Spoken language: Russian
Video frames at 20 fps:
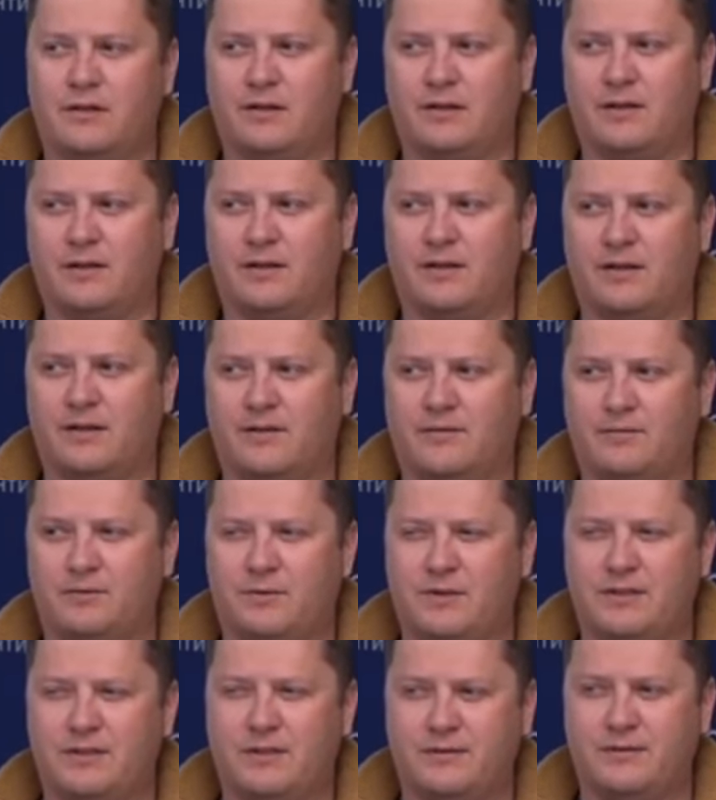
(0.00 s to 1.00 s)
А,
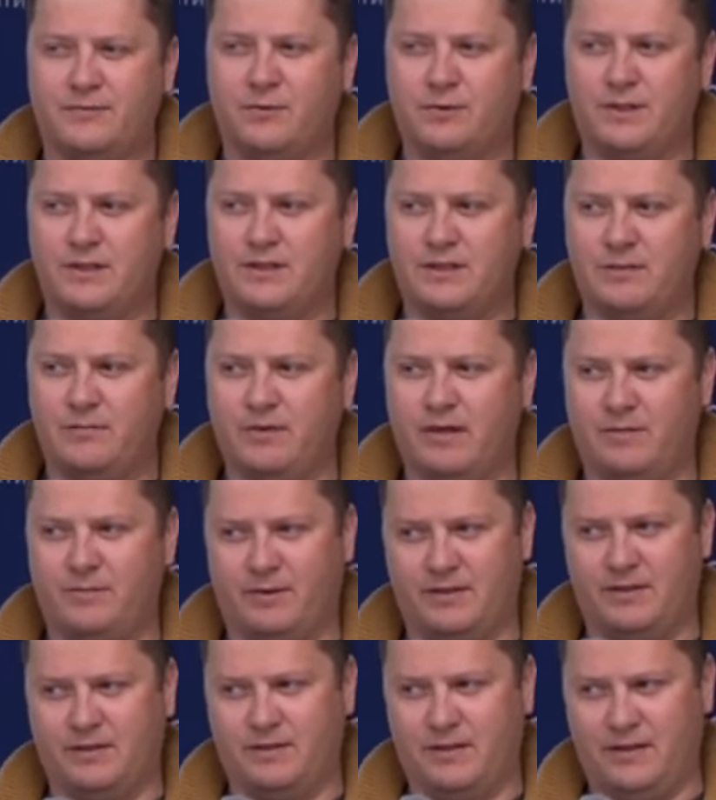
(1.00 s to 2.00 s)
вот если внутри себя
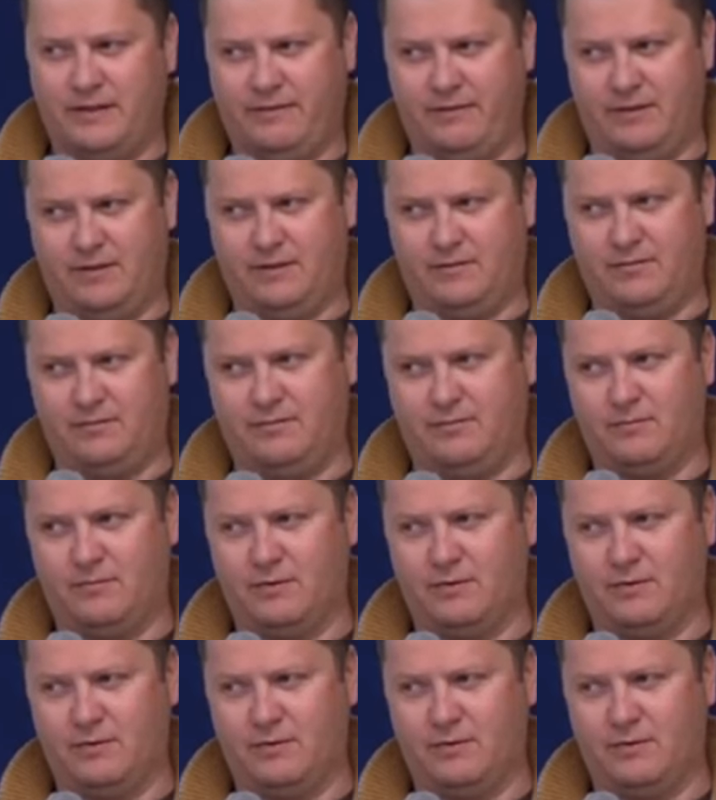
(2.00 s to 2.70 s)
представить,